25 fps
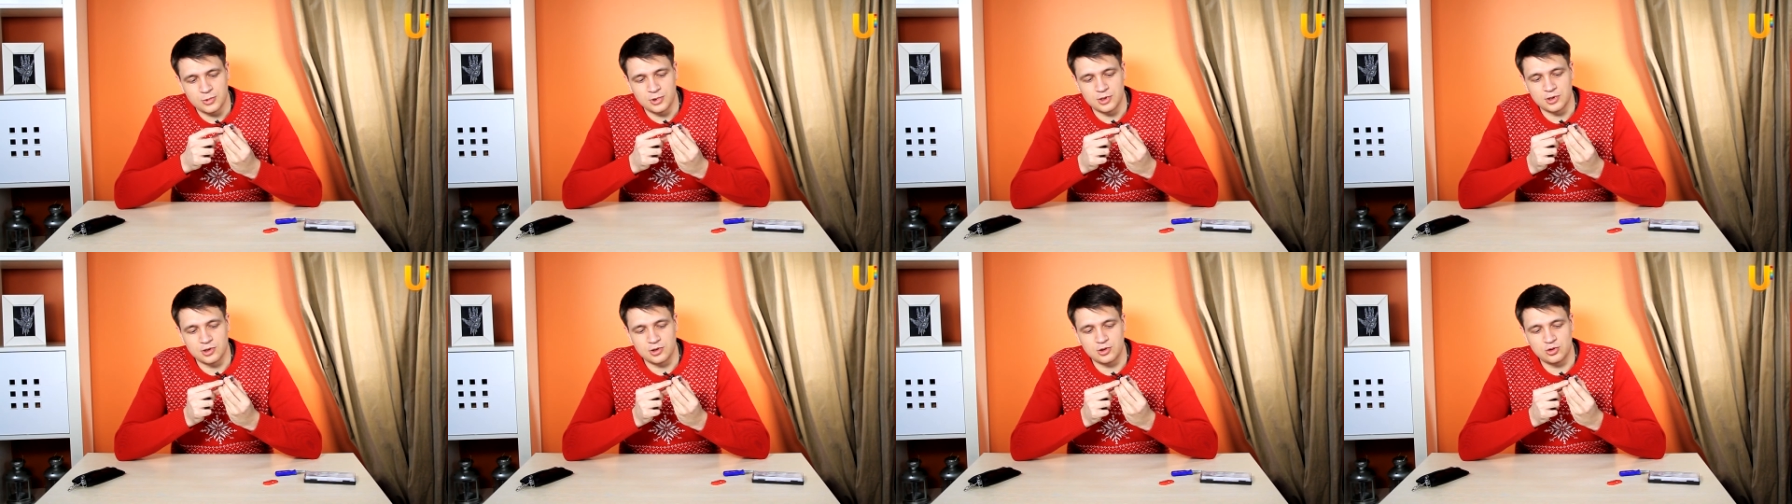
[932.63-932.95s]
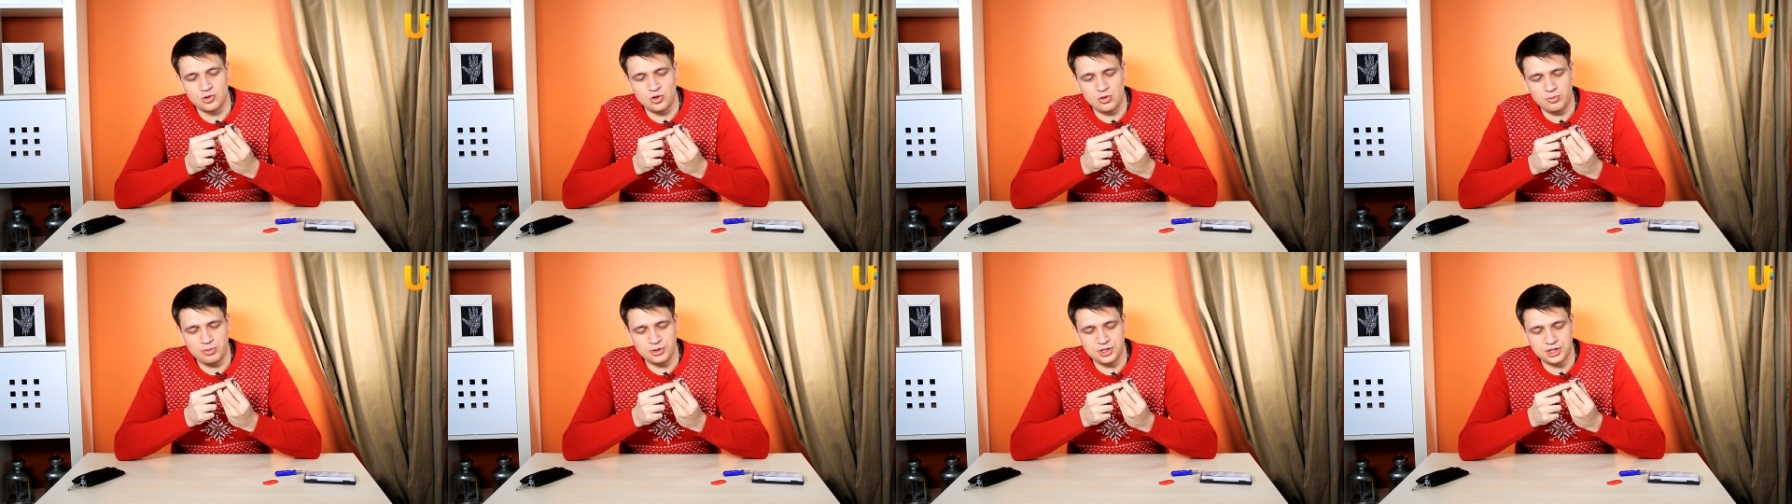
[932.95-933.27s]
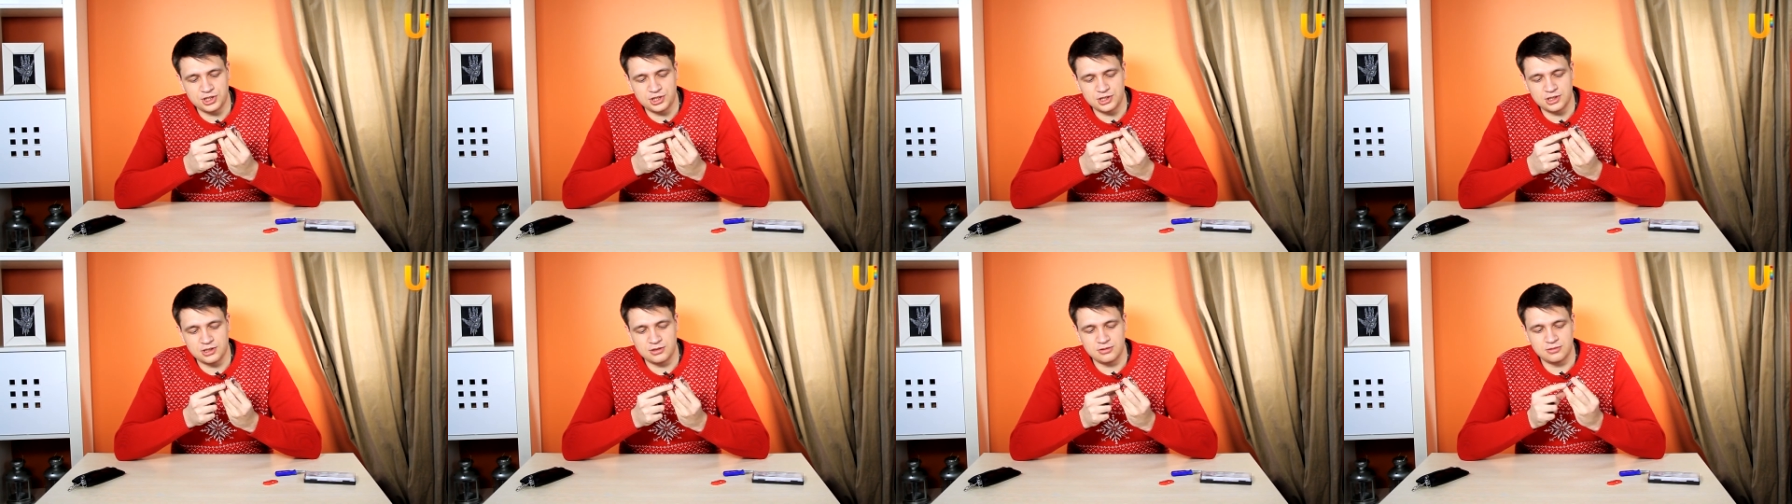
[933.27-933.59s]
это
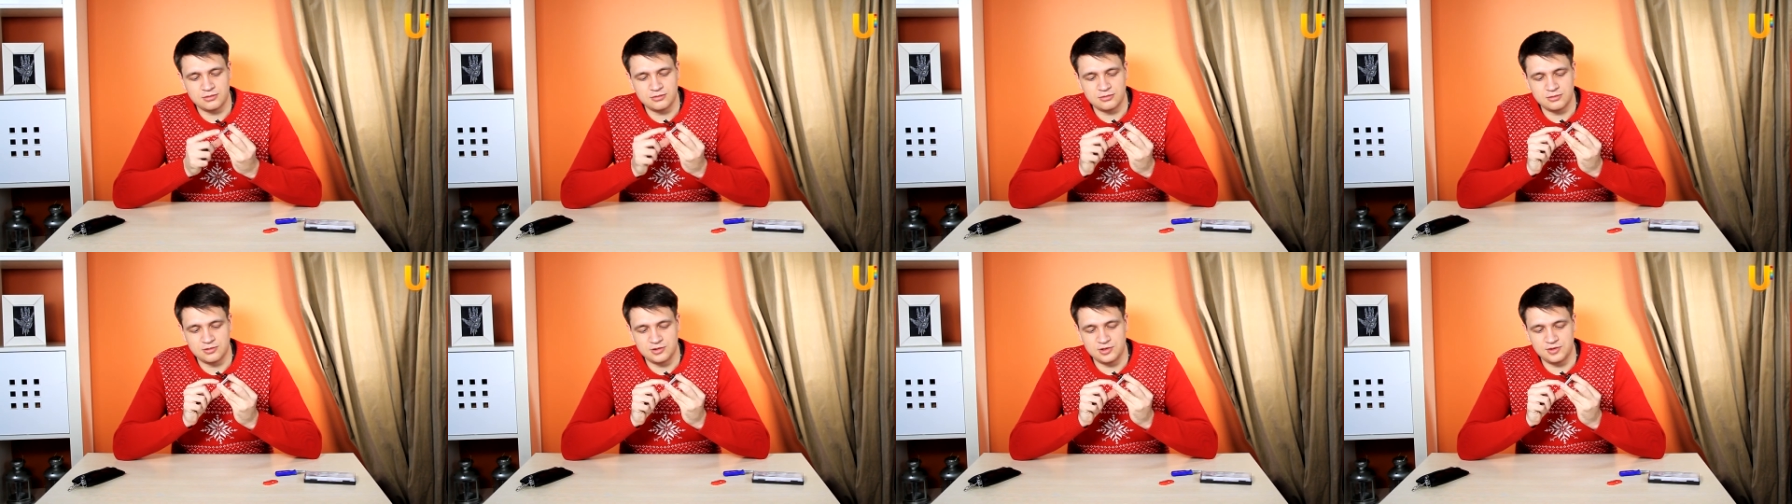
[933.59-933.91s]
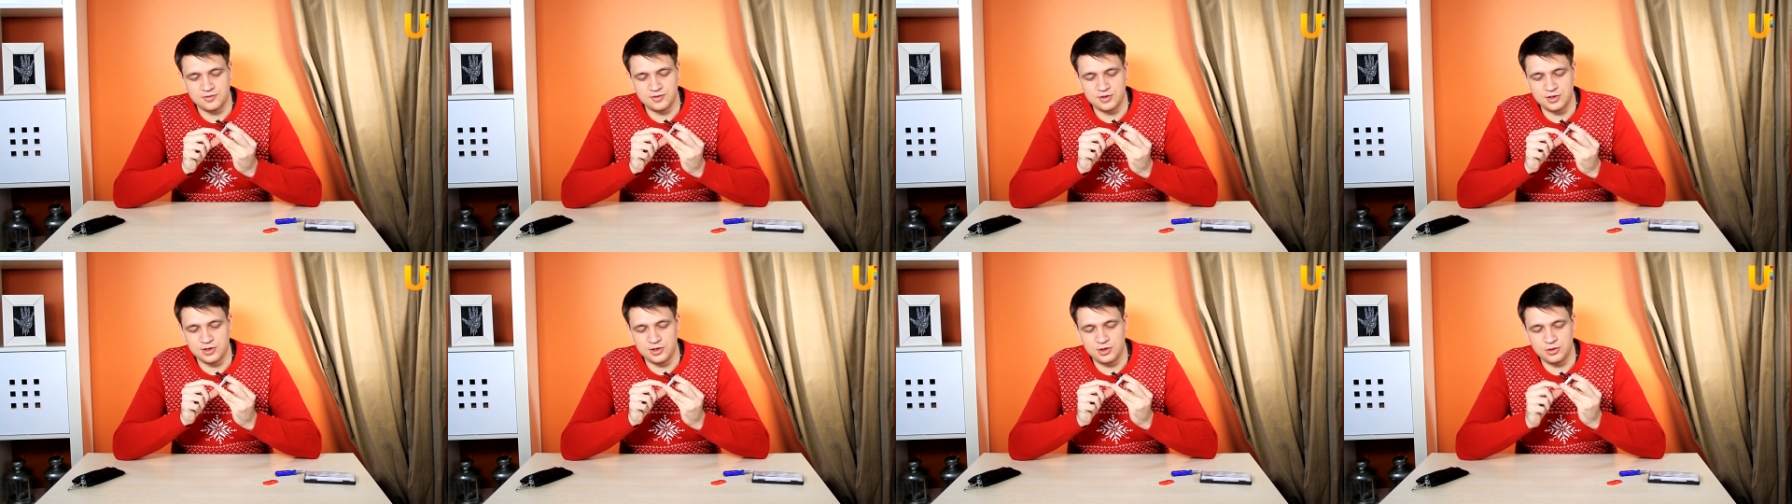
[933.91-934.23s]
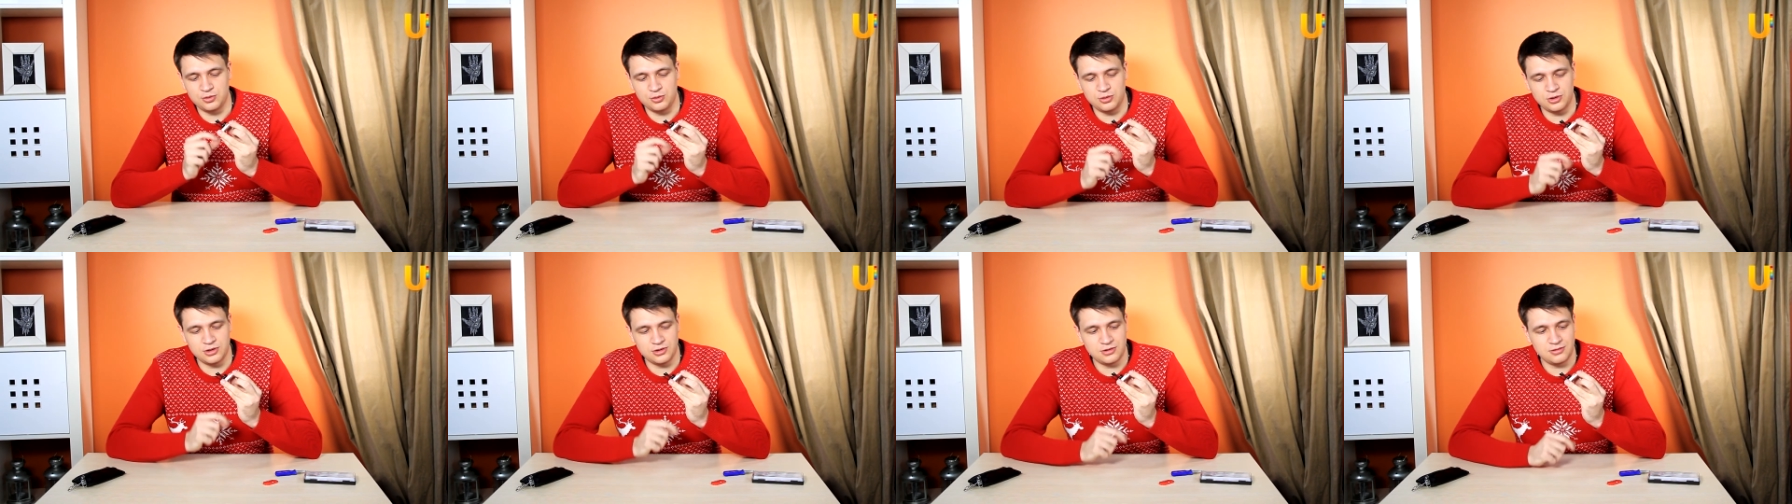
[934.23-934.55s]
кнопочка,
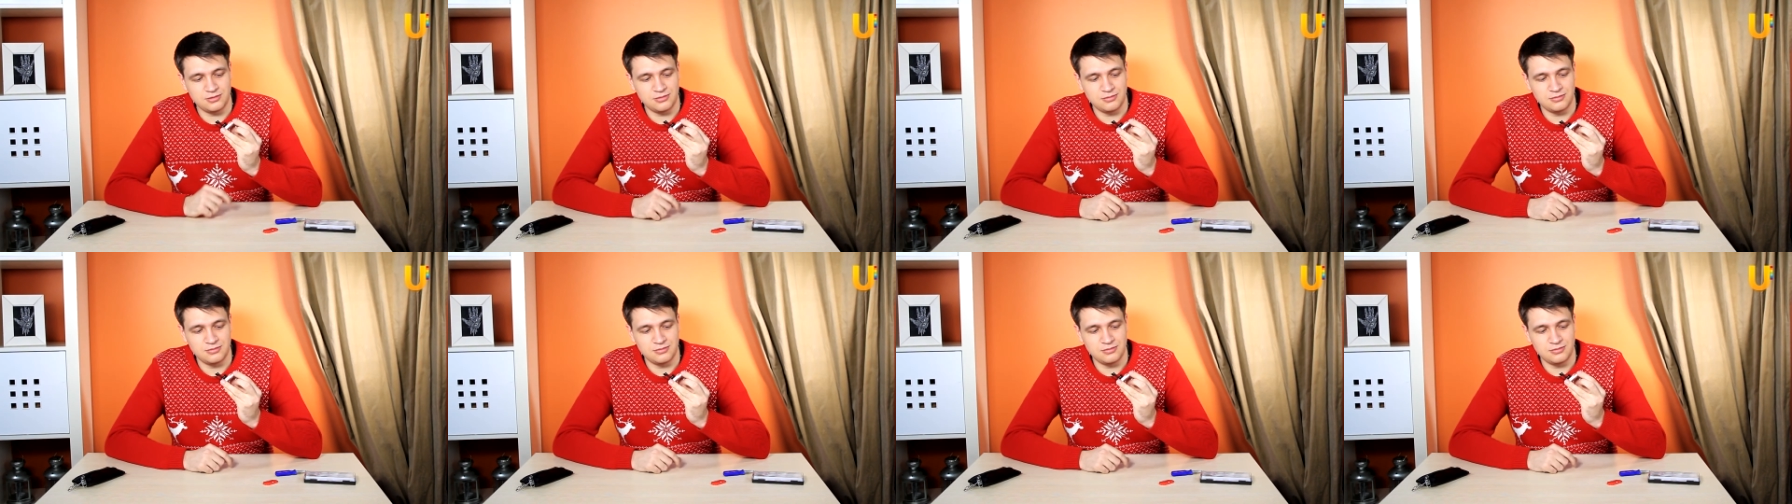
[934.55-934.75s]
светодиод.